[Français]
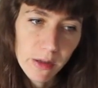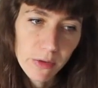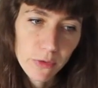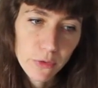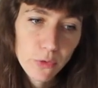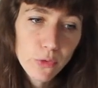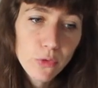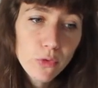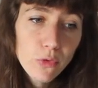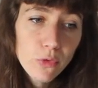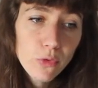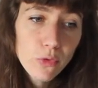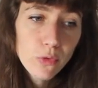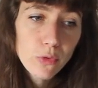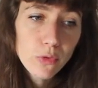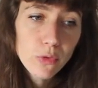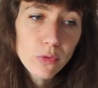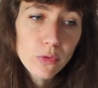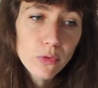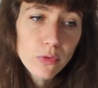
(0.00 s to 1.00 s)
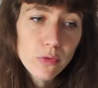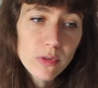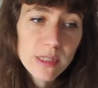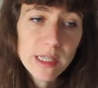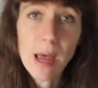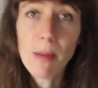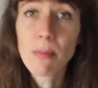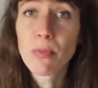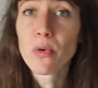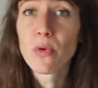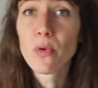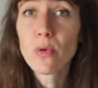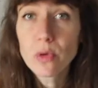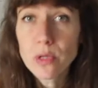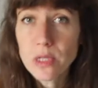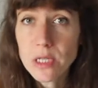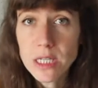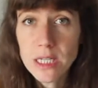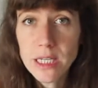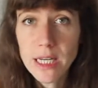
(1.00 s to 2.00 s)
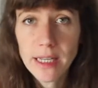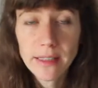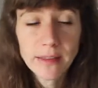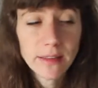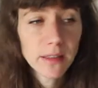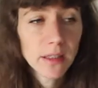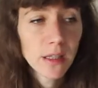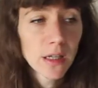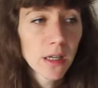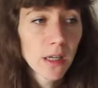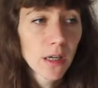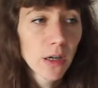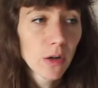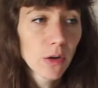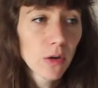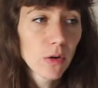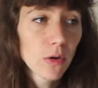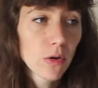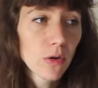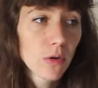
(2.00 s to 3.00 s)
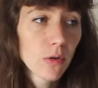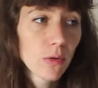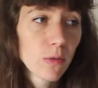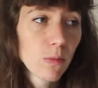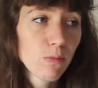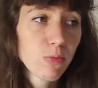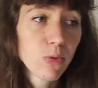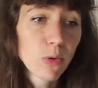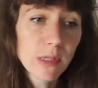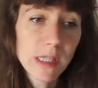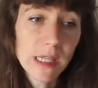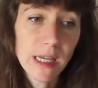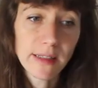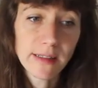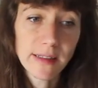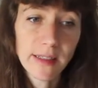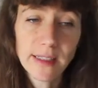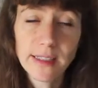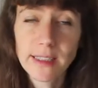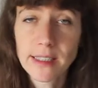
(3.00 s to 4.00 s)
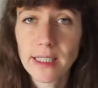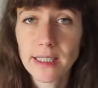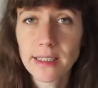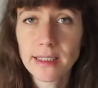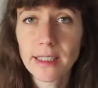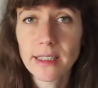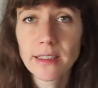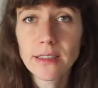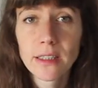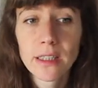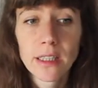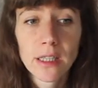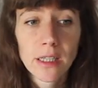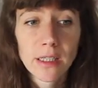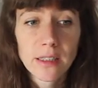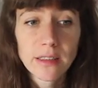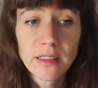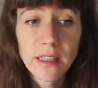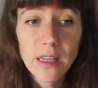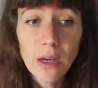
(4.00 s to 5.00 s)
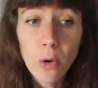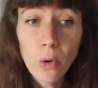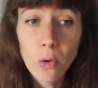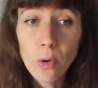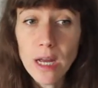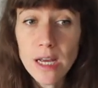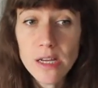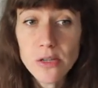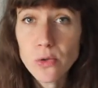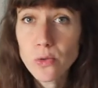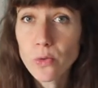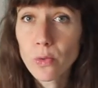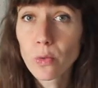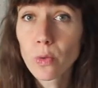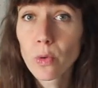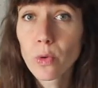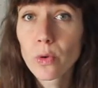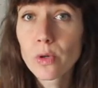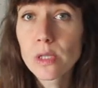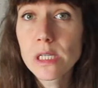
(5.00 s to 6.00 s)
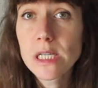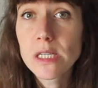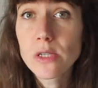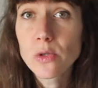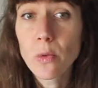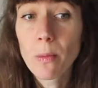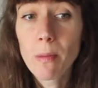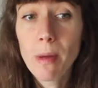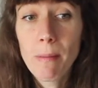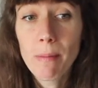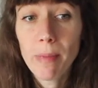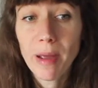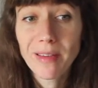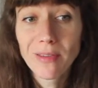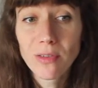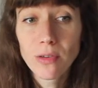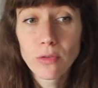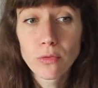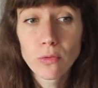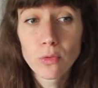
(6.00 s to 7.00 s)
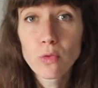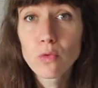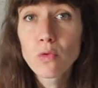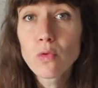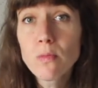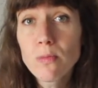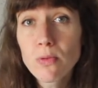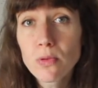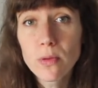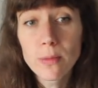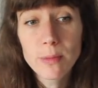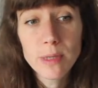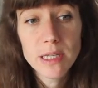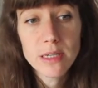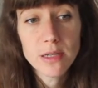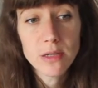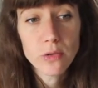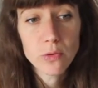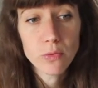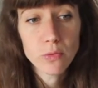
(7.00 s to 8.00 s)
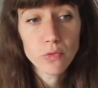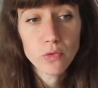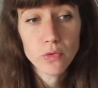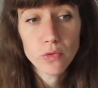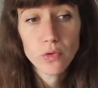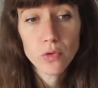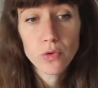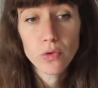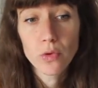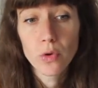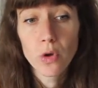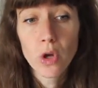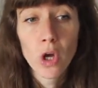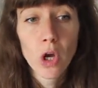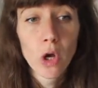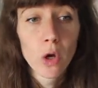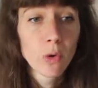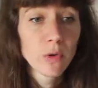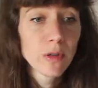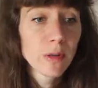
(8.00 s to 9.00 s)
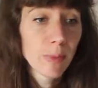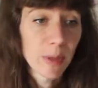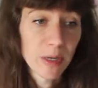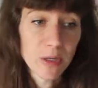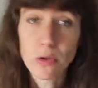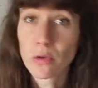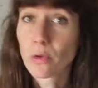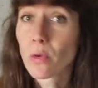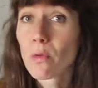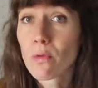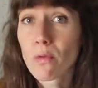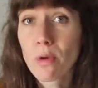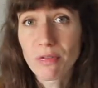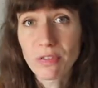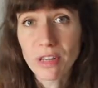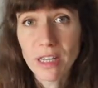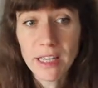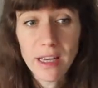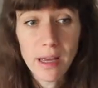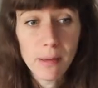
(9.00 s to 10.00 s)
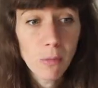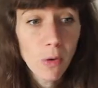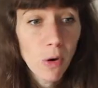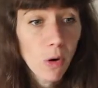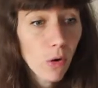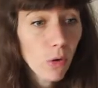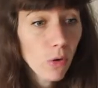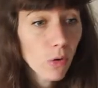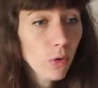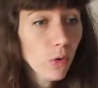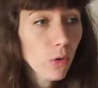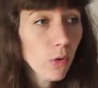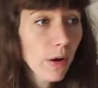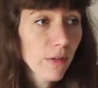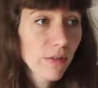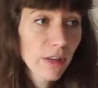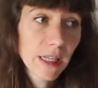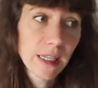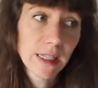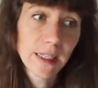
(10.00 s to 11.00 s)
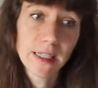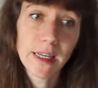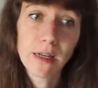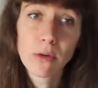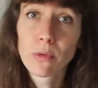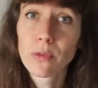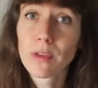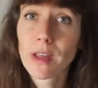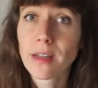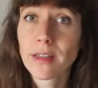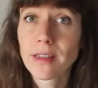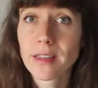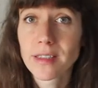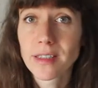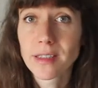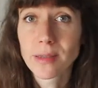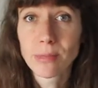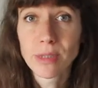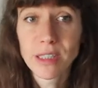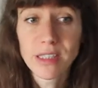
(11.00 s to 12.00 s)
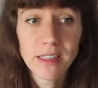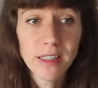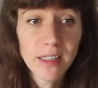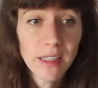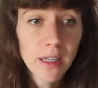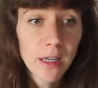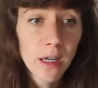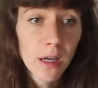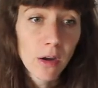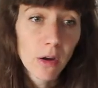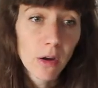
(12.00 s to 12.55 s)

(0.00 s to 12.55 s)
du coup, ça peut aussi être euh, pour certains et certaines, des relations euh, qui sont même pas de, couple, mais qui sont juste euh, des personnes qu'on voit fréquemment, avec lesquelles on a une intimité,